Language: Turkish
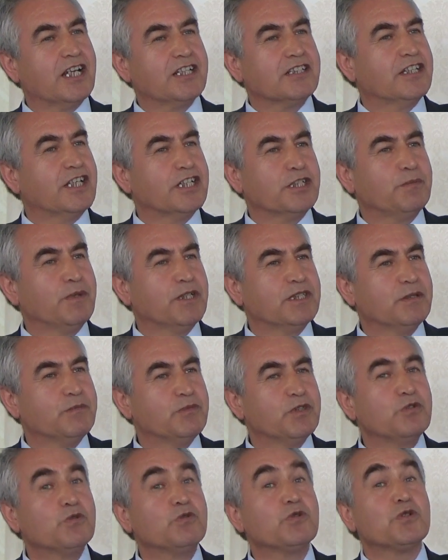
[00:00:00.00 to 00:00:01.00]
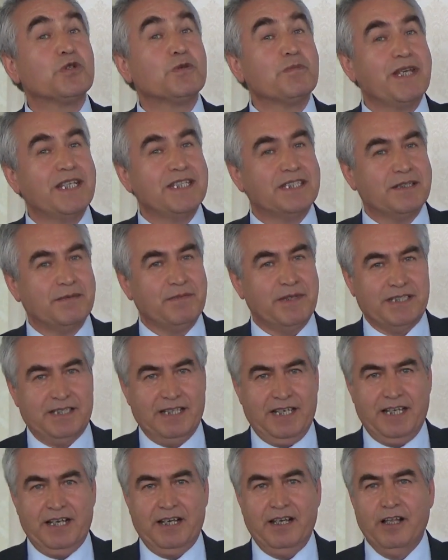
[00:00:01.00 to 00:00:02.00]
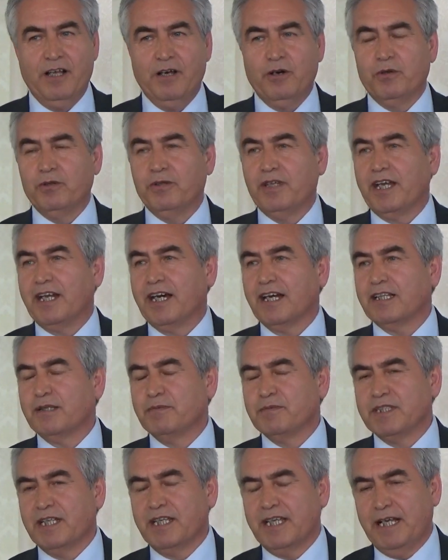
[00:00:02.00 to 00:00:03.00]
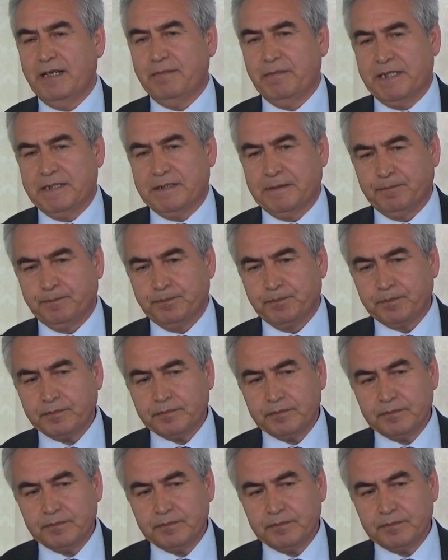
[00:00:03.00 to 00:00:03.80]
hiç karşılaşmadığımızı düşünmeyiz mesela. Onlar aklımıza gelmez.